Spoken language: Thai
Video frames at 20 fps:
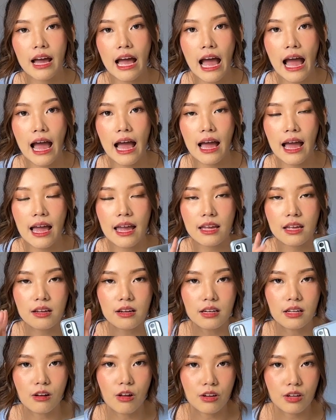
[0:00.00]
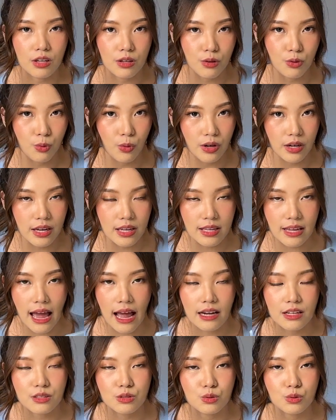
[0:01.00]
นะคะ ให้เกิดรอยขีดข่วนได้
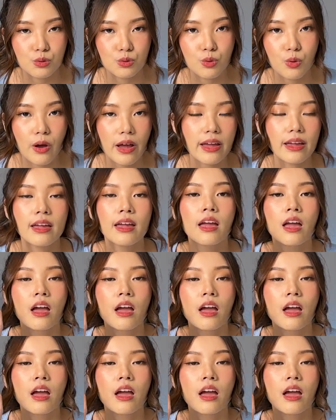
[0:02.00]
ยากที่สุดด้วย